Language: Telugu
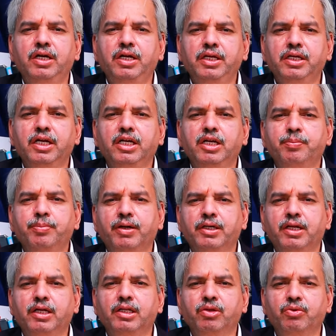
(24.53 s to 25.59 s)
డీకేటీ పట్ట
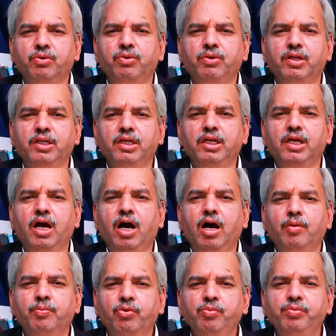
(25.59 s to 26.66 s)
అనేది ఒకటి ఉంటుంది ఆ
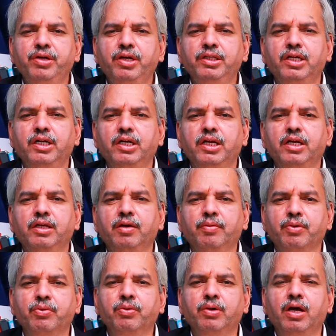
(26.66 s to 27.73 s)
భూమి ఏంటంటే
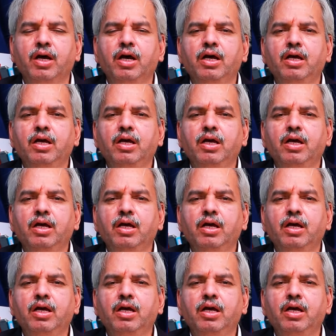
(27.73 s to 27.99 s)
ఎవరు కూడా